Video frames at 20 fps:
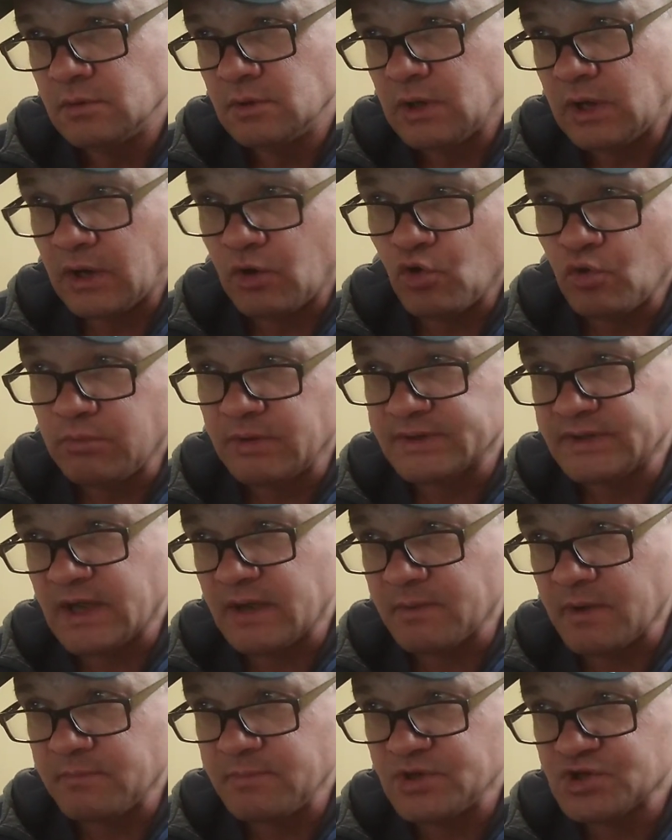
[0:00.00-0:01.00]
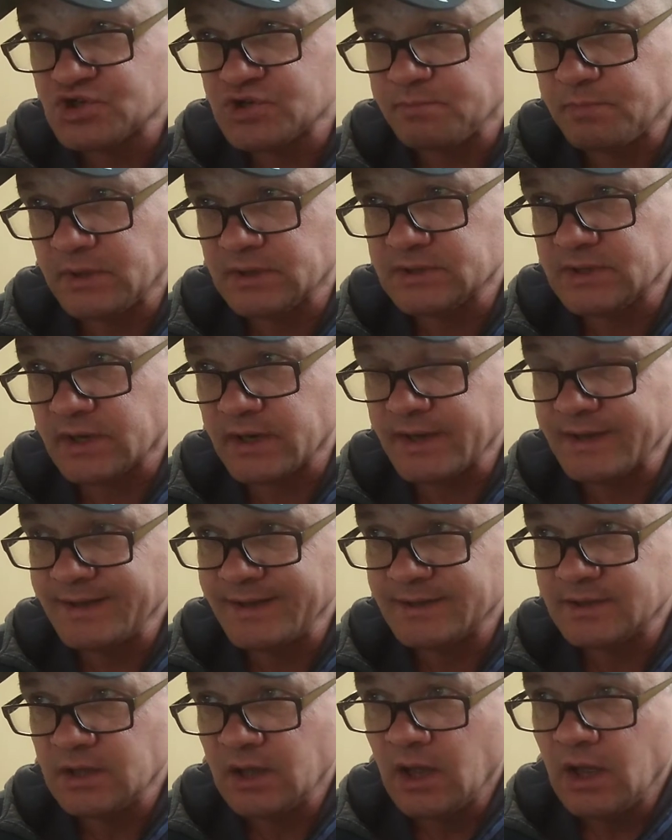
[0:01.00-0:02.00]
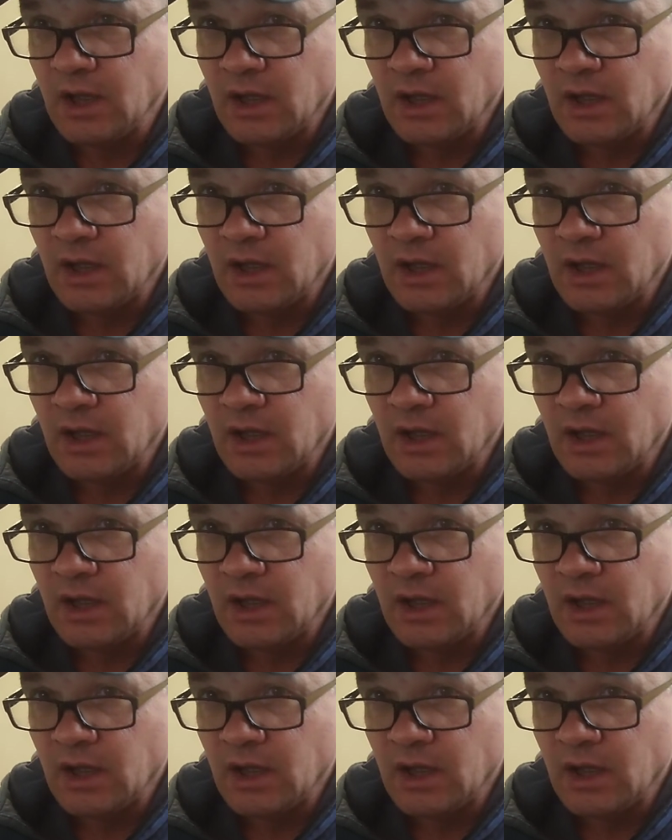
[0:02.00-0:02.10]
а, оба тайма меньше полтора нет,